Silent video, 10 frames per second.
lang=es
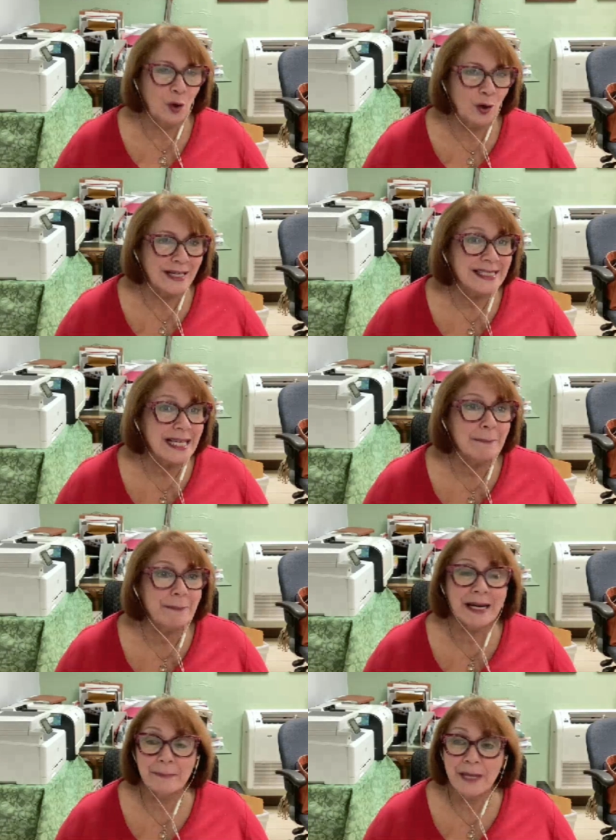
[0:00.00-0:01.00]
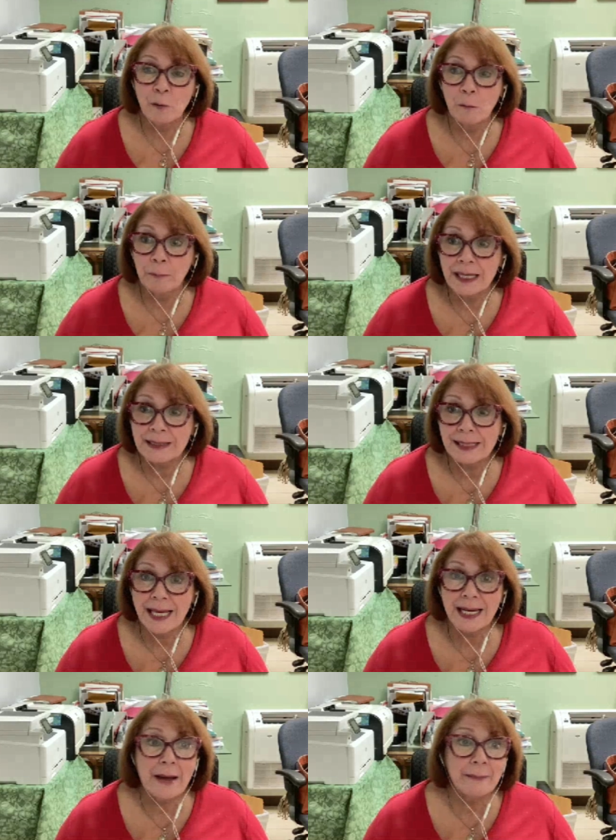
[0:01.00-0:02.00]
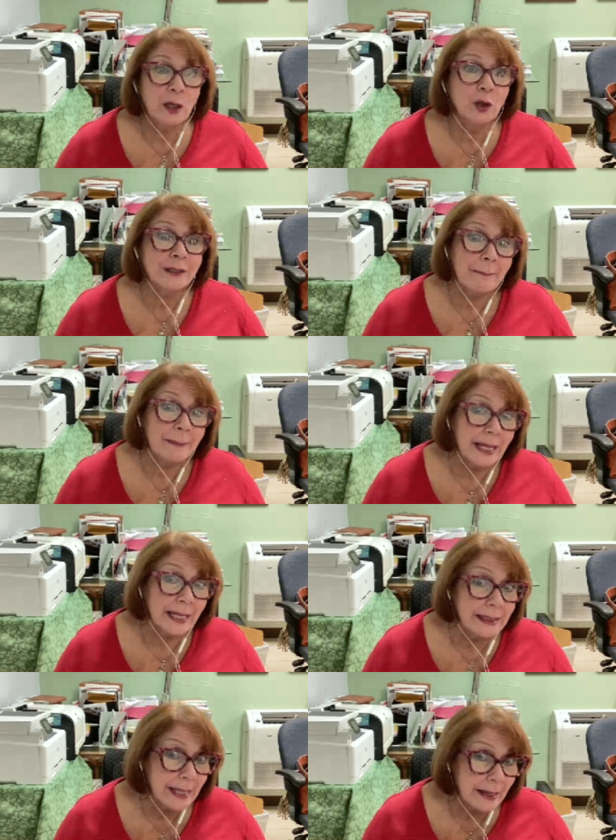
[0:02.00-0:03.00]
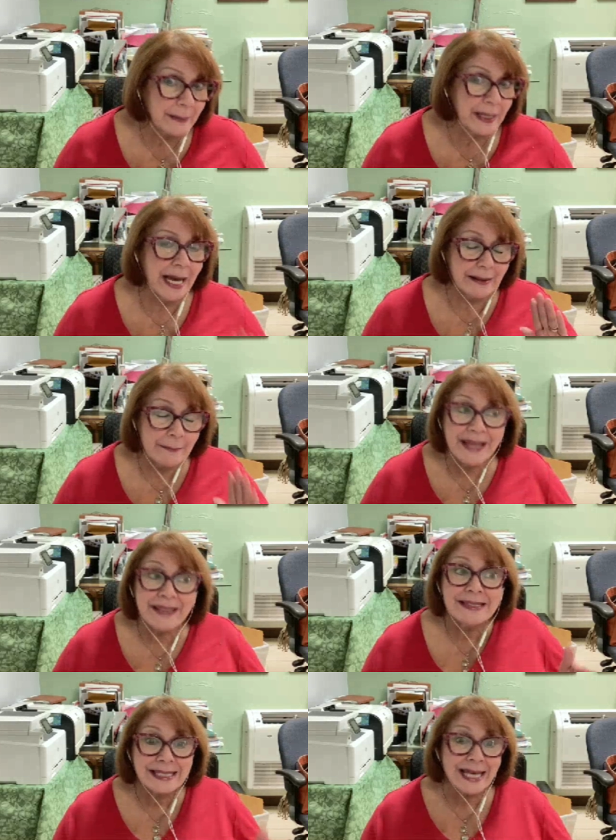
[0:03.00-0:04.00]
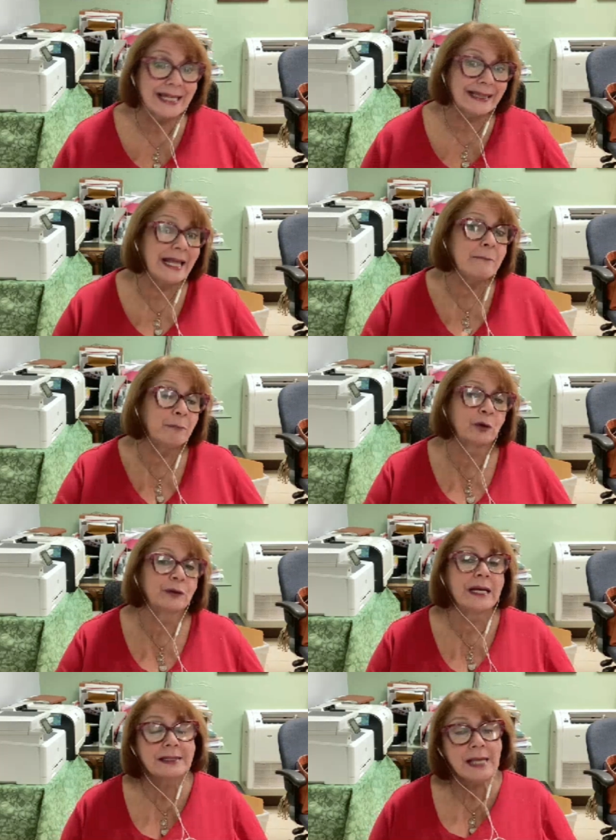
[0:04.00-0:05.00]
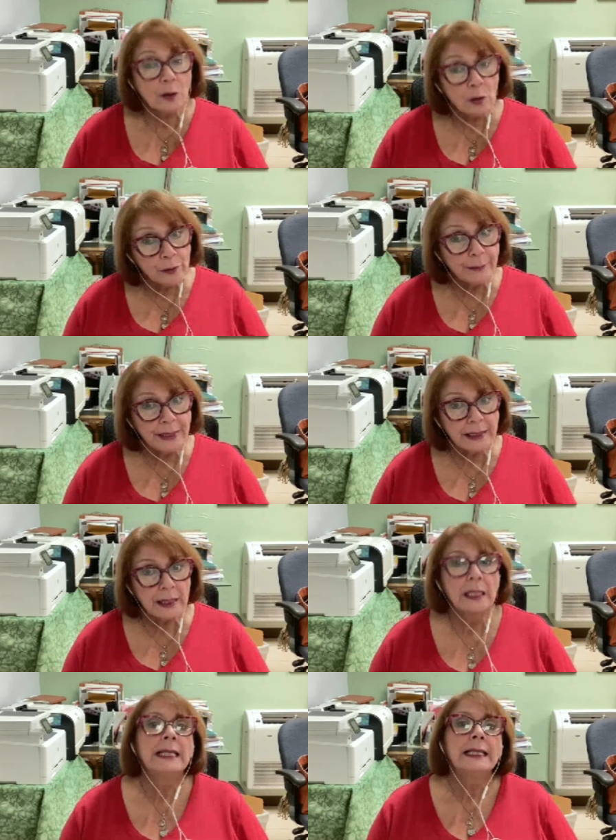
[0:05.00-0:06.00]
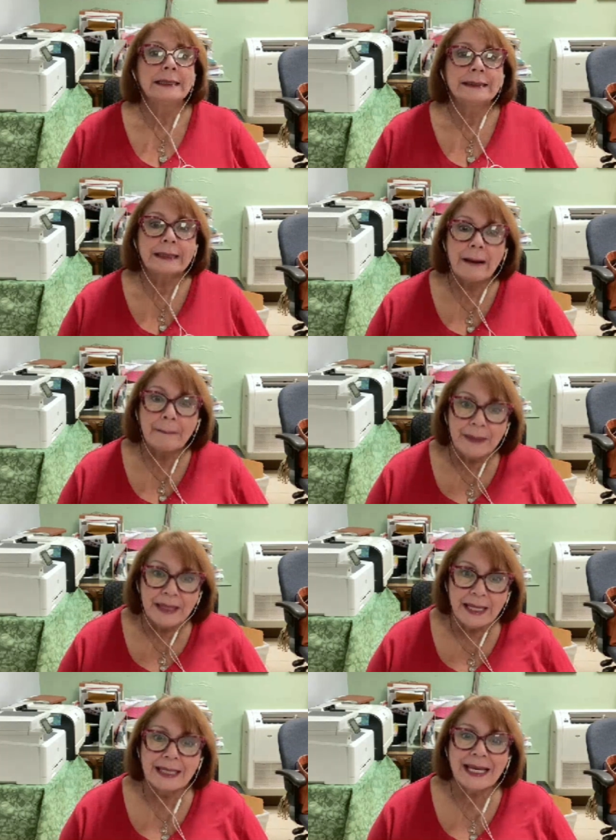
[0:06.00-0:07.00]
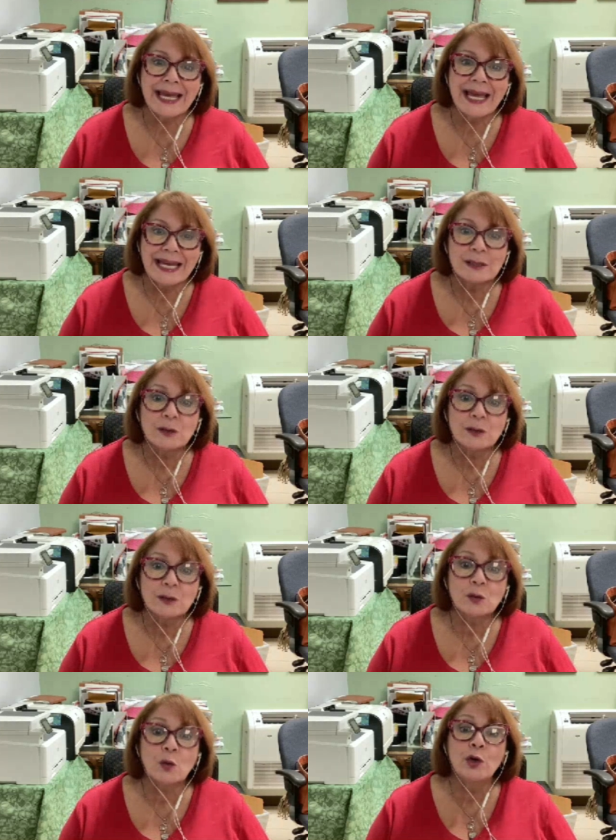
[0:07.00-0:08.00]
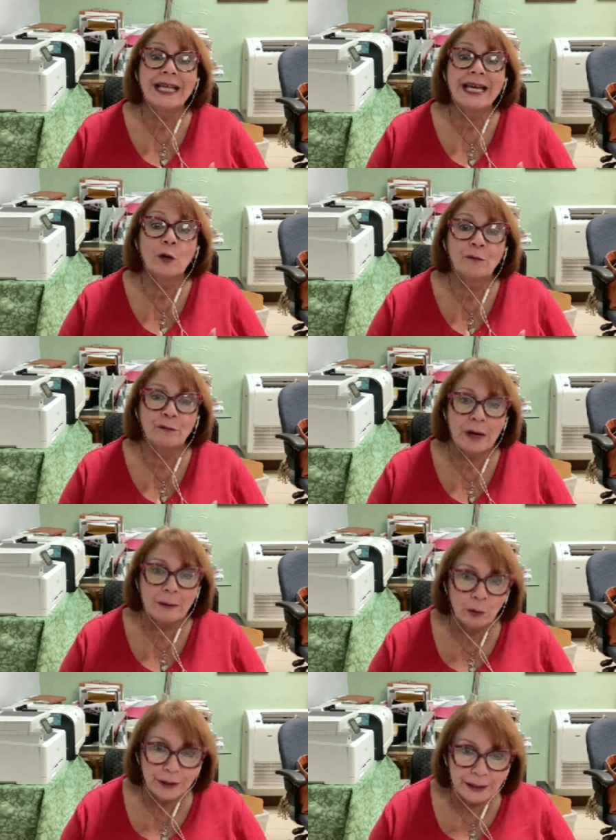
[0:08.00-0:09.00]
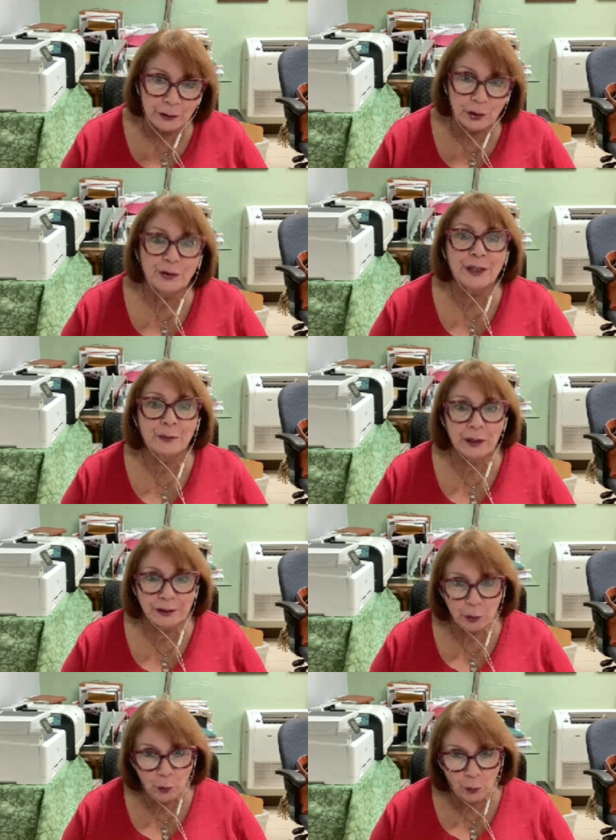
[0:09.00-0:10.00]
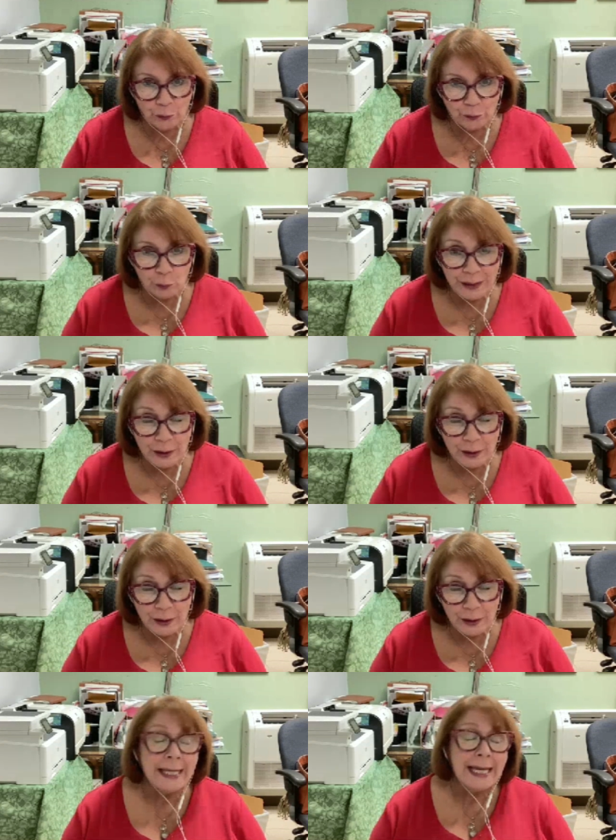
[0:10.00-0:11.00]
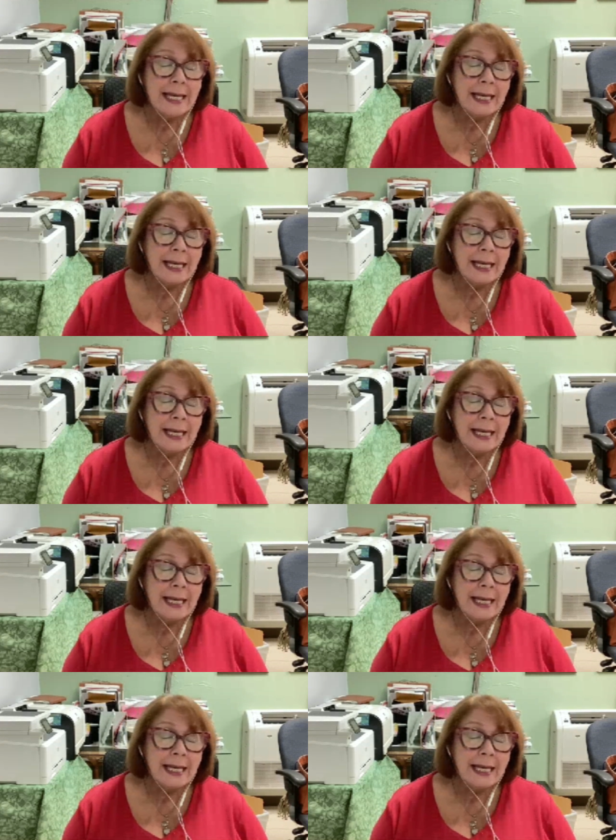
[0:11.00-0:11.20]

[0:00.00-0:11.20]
Seguro que sí, para mí es un placer. Amigos, también el llame, además de ser de importancia económica, también es uno de los favoritos de nuestros consumidores.